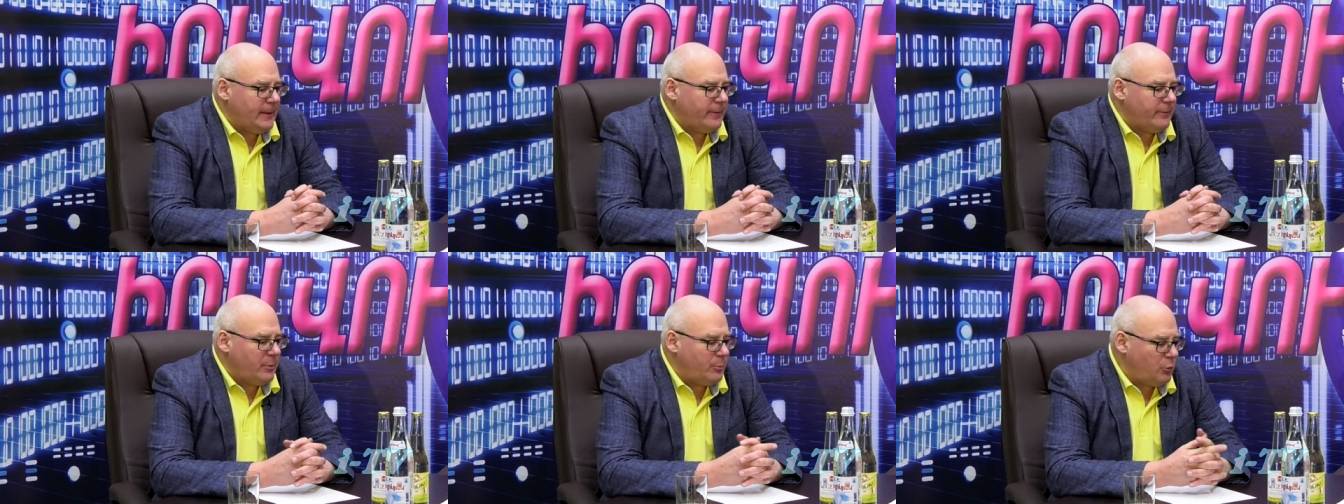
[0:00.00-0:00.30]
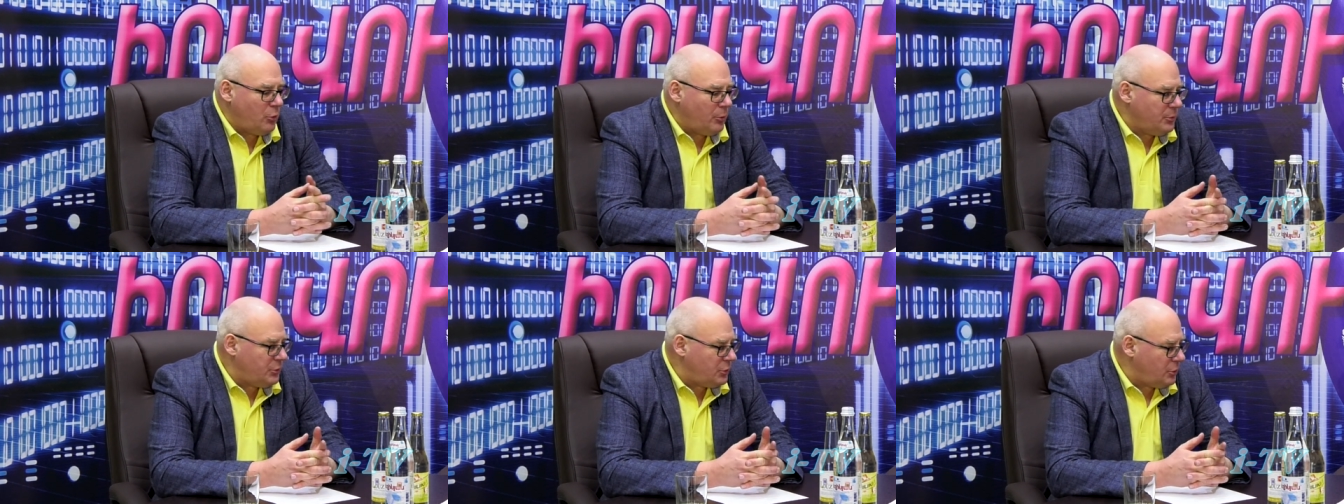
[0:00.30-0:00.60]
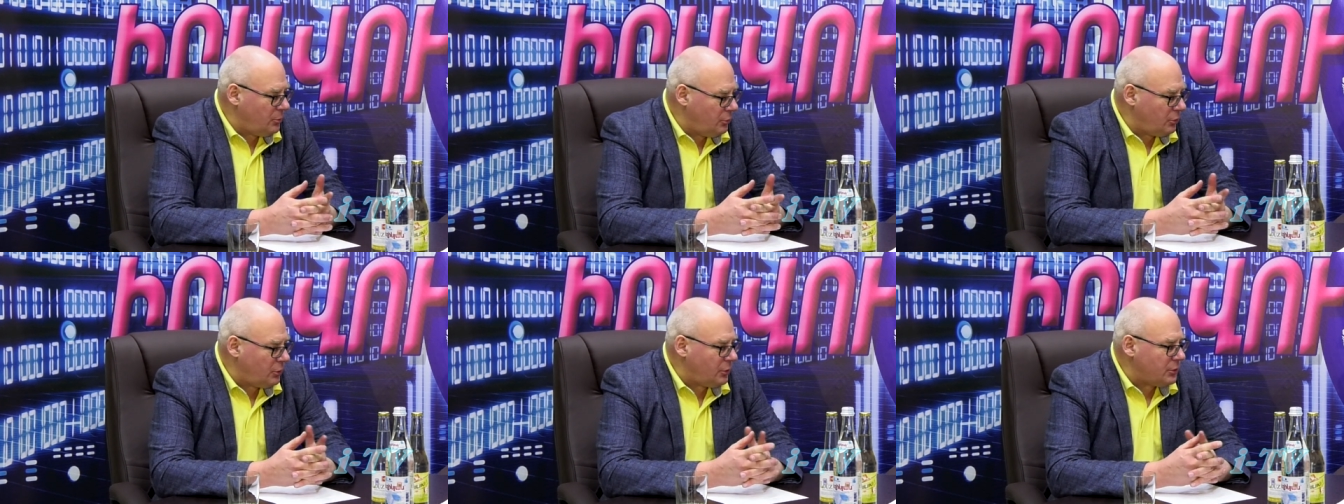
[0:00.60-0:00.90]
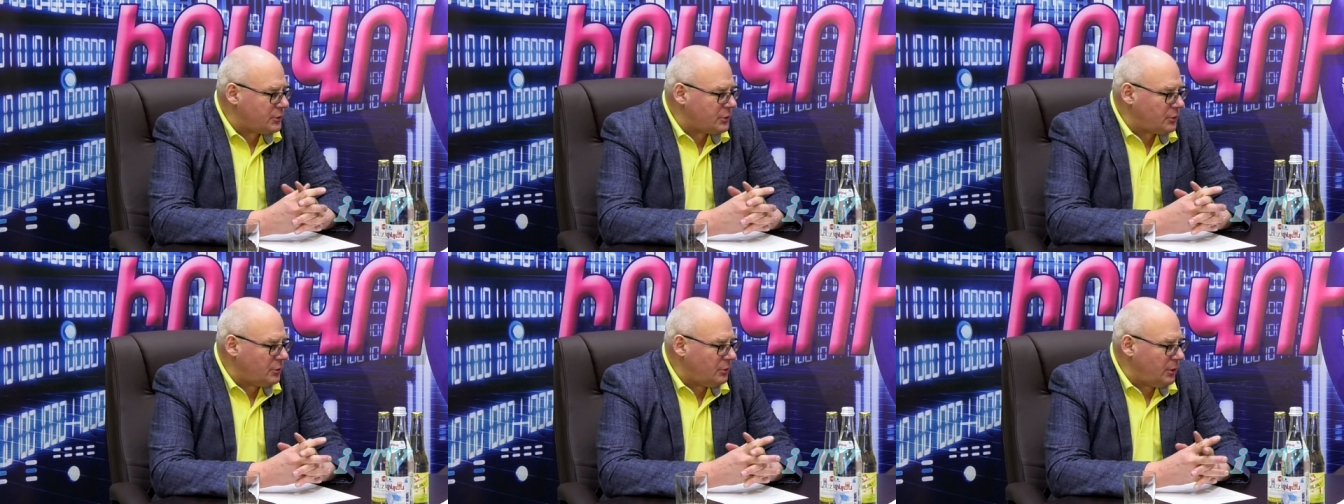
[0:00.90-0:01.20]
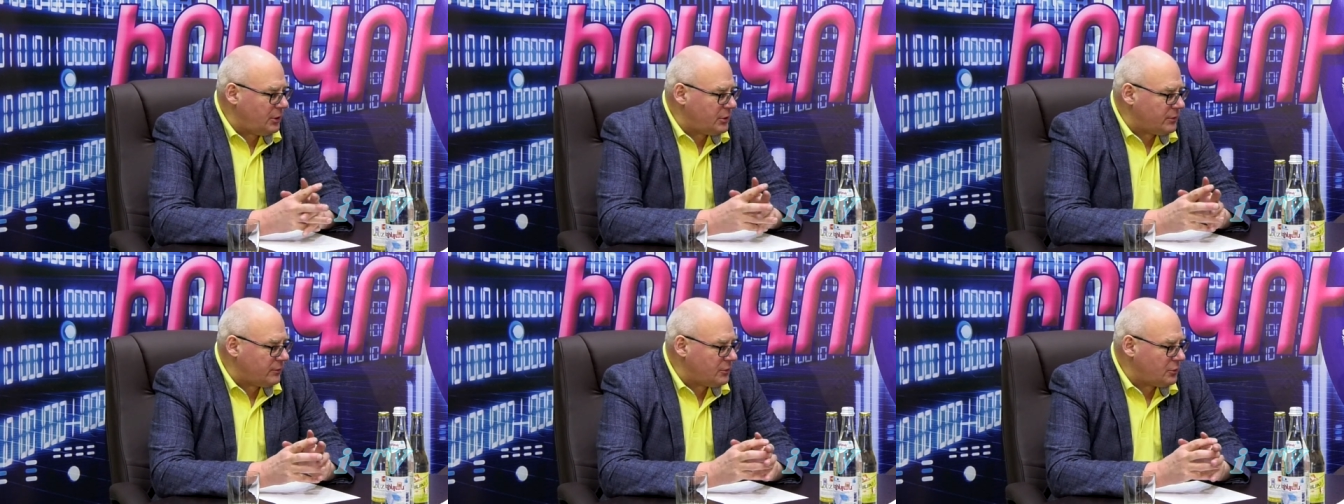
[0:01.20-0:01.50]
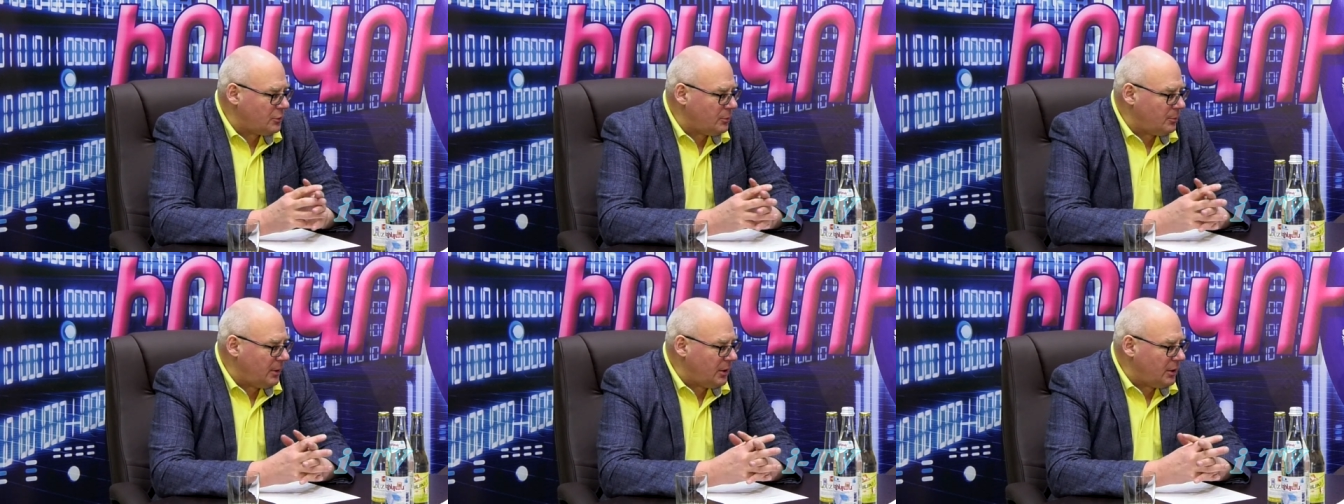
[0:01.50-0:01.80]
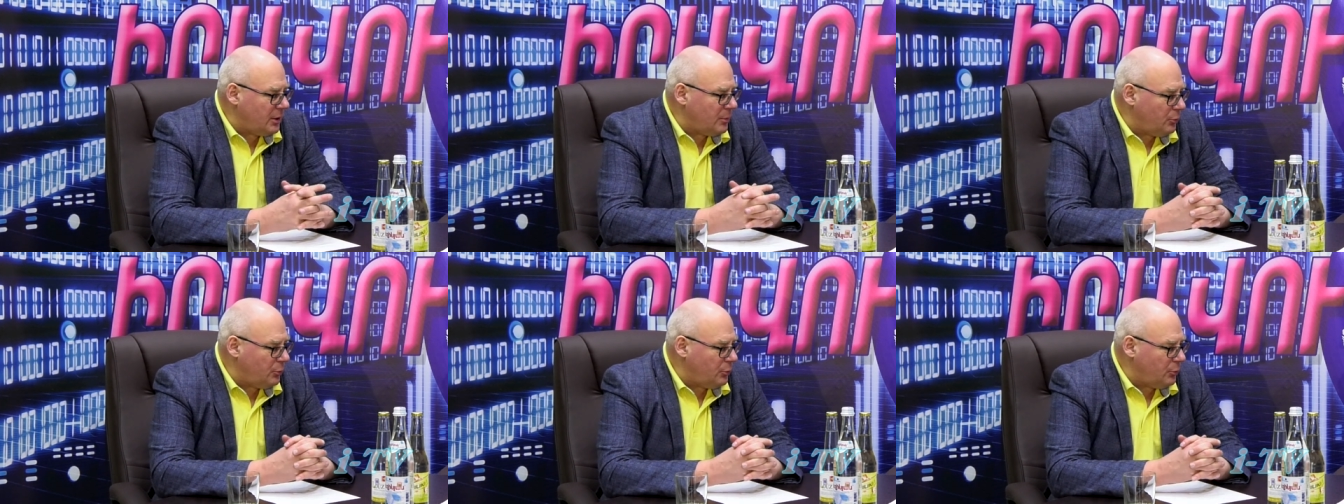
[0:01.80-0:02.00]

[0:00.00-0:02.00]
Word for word: Вы помните Мюнхенскую речь, выступление